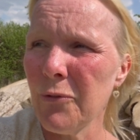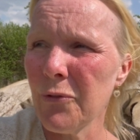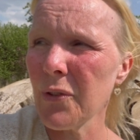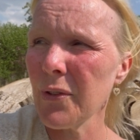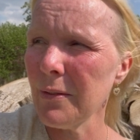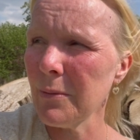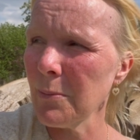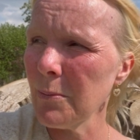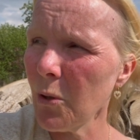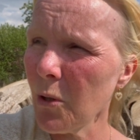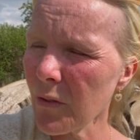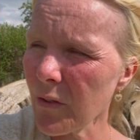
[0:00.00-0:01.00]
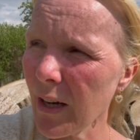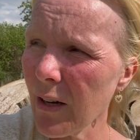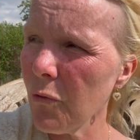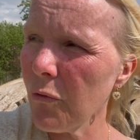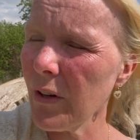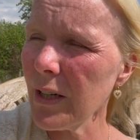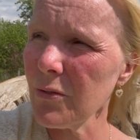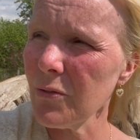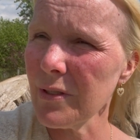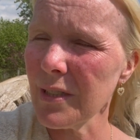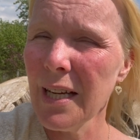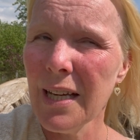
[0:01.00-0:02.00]
Wisst ihr, wenn man morgens aufwacht
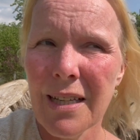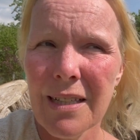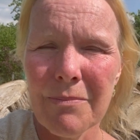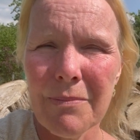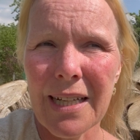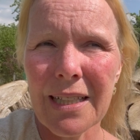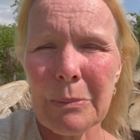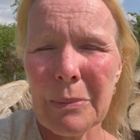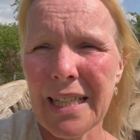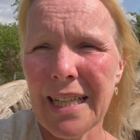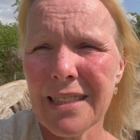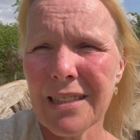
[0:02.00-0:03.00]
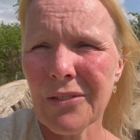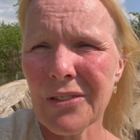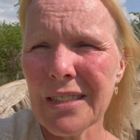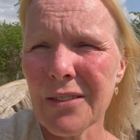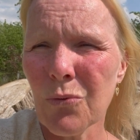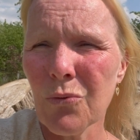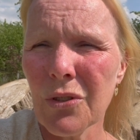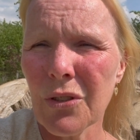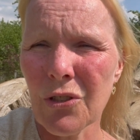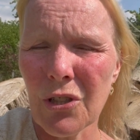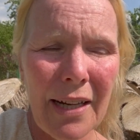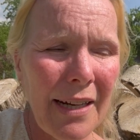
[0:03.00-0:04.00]
und merkt, man hat noch nicht so gut
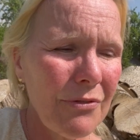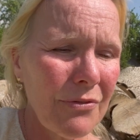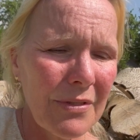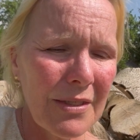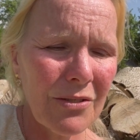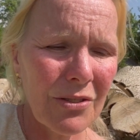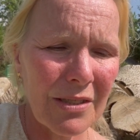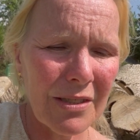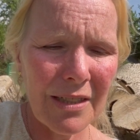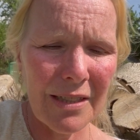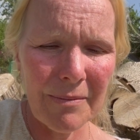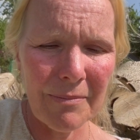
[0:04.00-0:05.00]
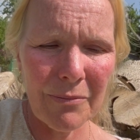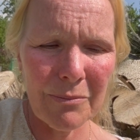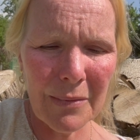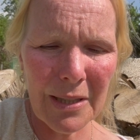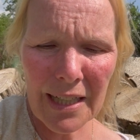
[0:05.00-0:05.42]
geschlafen und ähm,